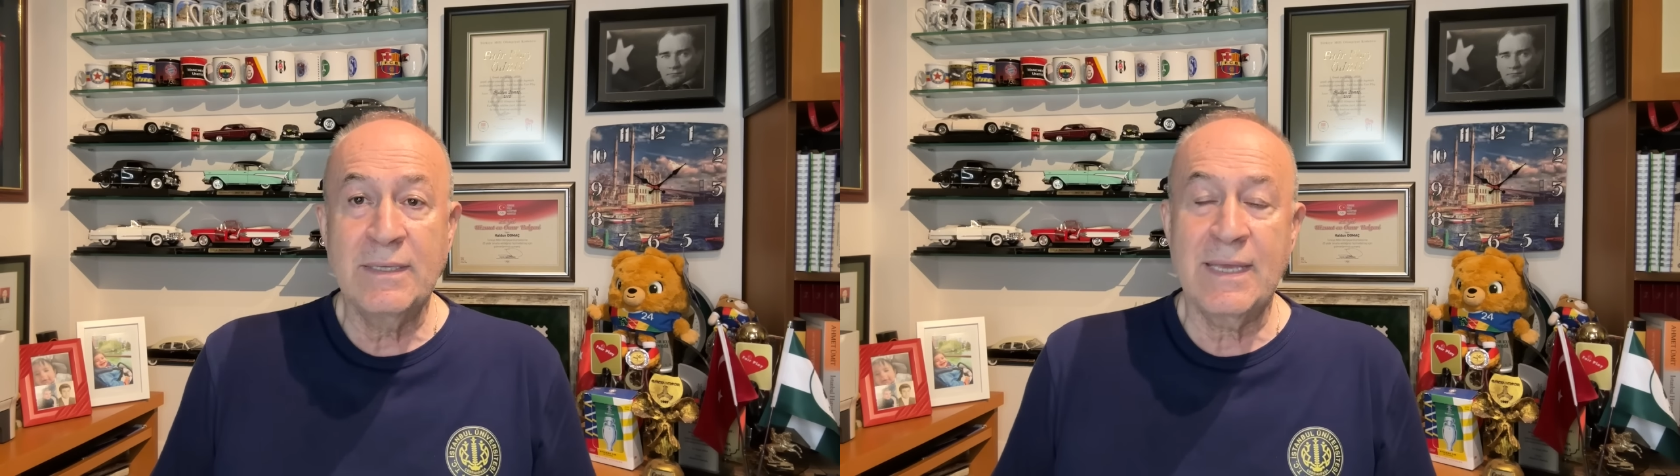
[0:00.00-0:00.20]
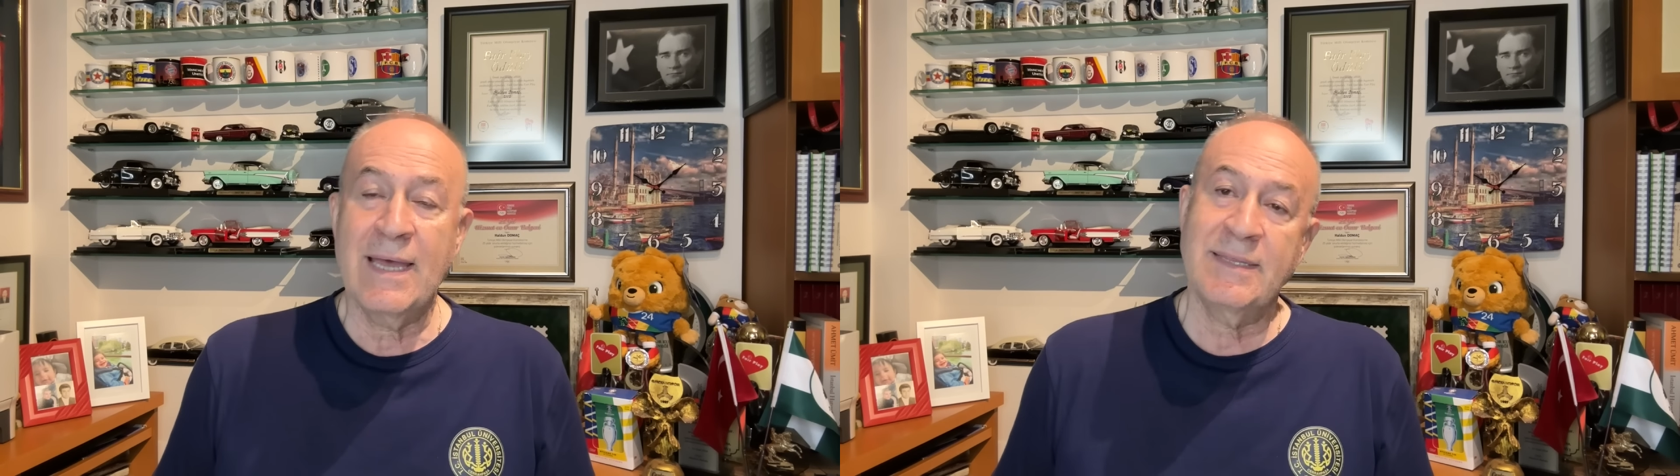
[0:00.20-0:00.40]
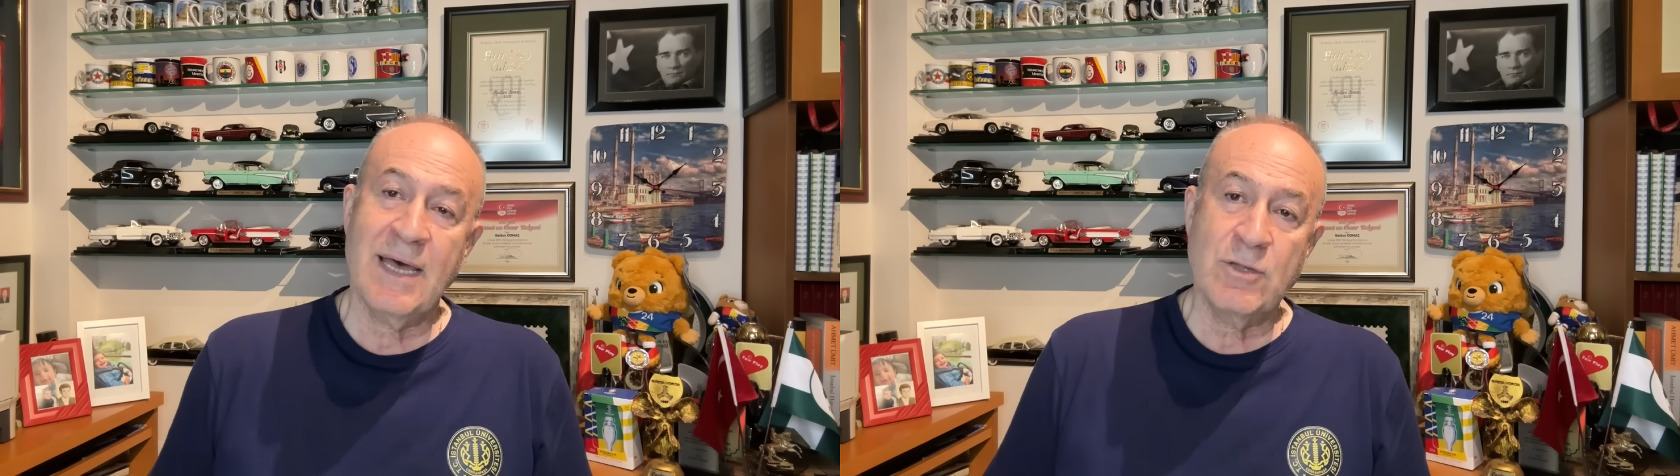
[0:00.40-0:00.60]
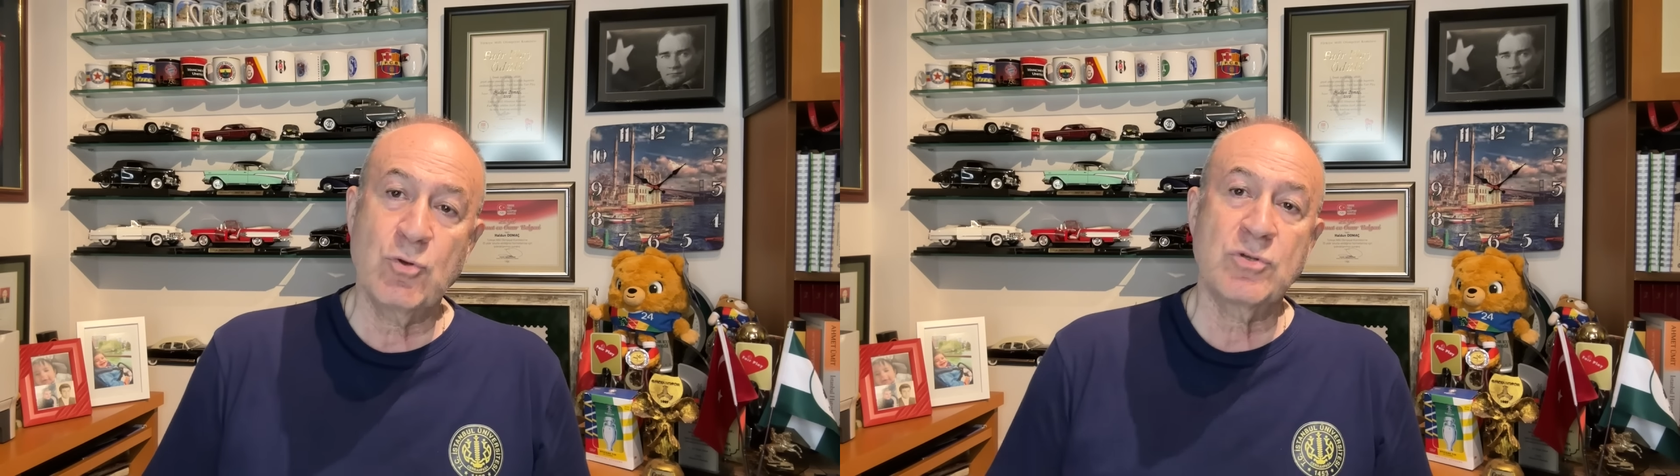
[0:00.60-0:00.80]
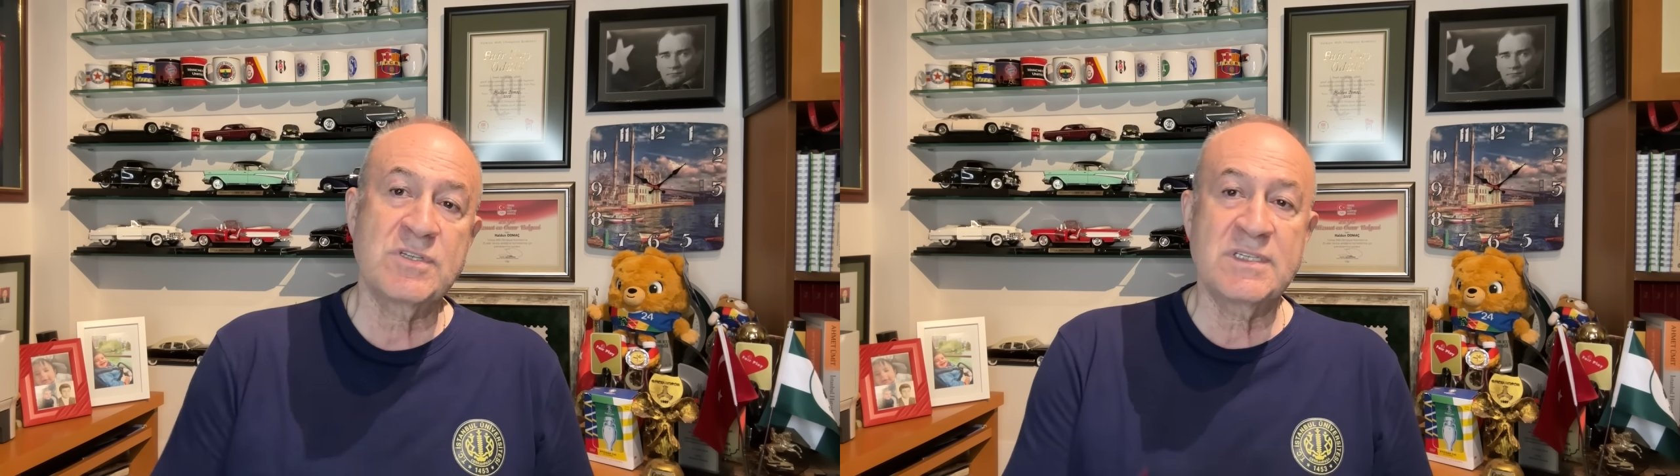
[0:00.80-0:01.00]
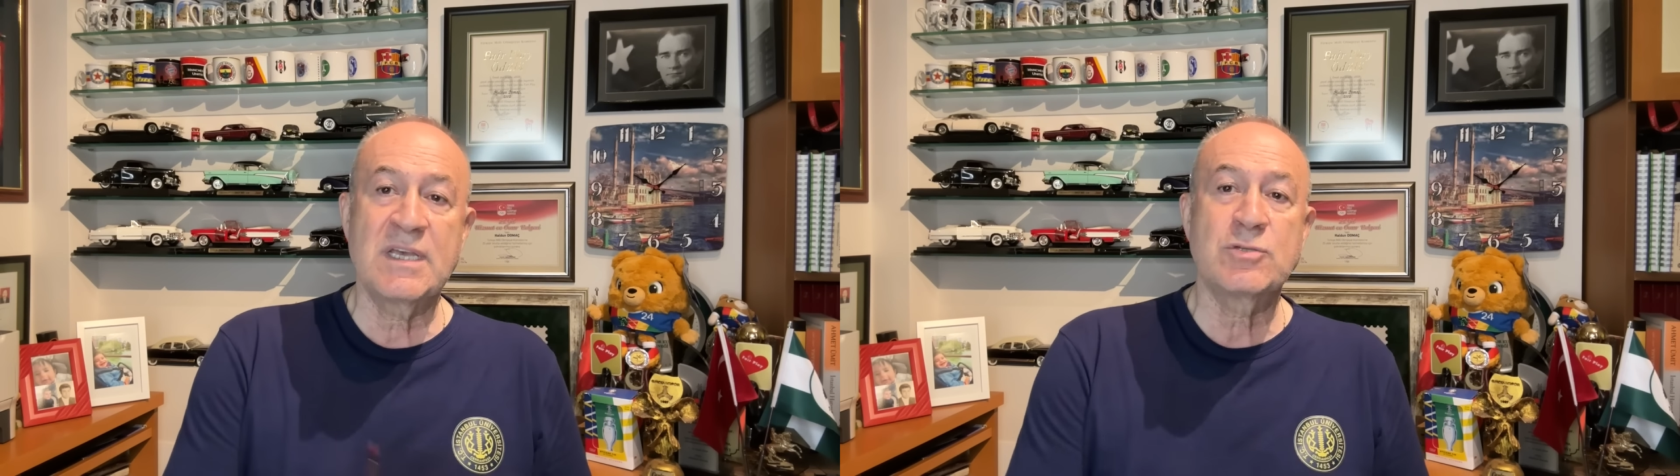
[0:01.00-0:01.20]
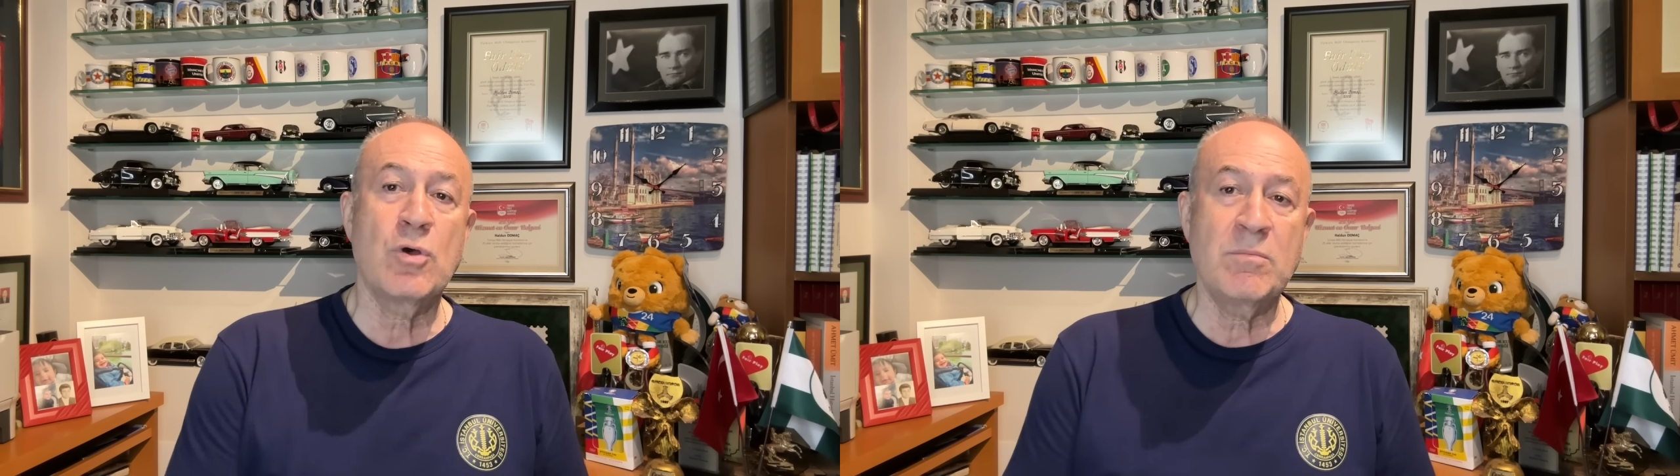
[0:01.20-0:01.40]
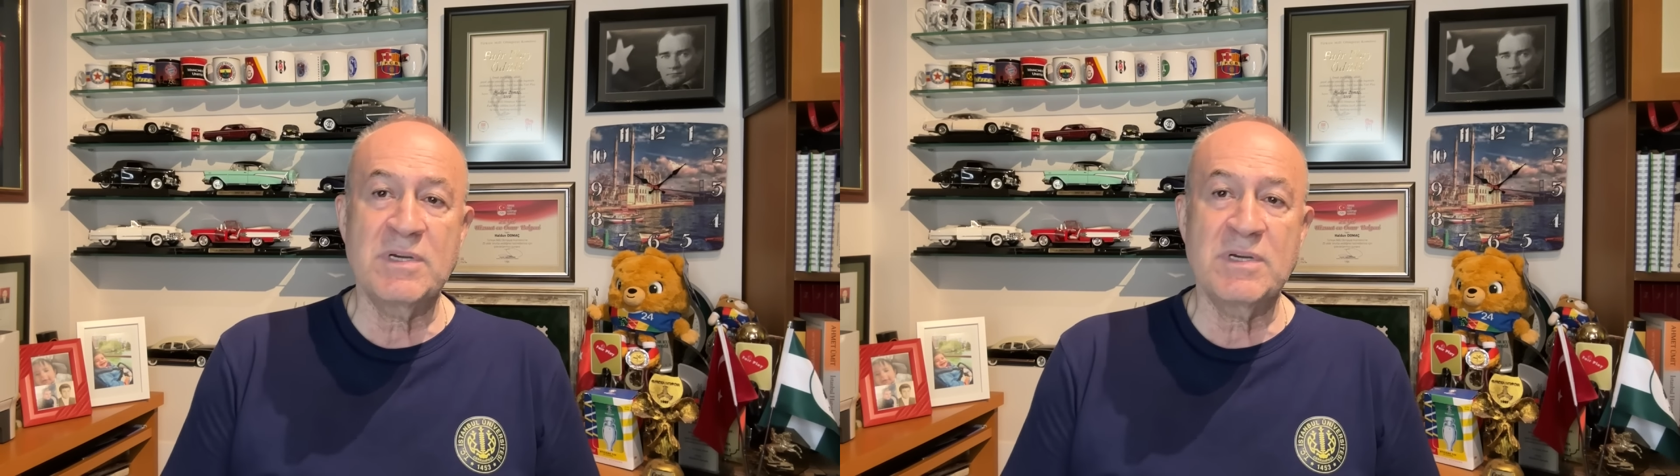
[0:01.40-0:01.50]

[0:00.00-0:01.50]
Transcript: yani daha doğrusu sezon